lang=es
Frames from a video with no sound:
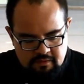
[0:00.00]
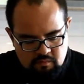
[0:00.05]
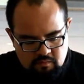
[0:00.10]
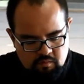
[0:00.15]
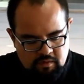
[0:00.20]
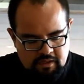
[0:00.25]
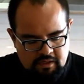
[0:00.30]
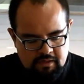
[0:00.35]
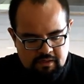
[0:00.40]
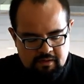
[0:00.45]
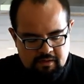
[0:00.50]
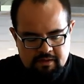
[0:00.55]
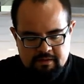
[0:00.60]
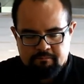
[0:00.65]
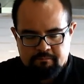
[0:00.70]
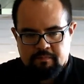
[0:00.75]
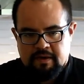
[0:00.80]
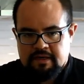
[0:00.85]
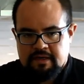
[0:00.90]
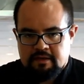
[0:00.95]
o en el
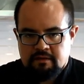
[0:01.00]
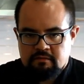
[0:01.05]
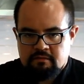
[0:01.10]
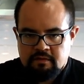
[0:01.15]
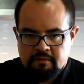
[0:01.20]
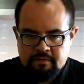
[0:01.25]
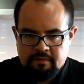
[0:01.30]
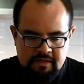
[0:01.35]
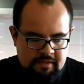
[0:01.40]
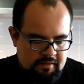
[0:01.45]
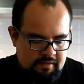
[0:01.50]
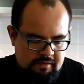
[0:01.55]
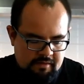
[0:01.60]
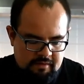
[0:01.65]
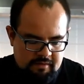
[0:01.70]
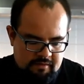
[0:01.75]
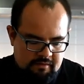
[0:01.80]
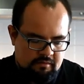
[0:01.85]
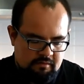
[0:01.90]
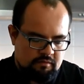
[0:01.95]
empaque donde vienen
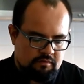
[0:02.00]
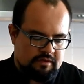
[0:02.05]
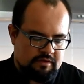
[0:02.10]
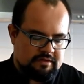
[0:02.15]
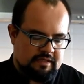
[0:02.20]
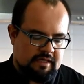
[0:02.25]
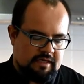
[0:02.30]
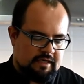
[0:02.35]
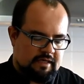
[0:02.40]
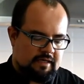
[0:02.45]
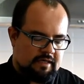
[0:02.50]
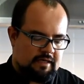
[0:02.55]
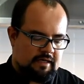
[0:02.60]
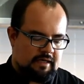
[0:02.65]
nos dice la,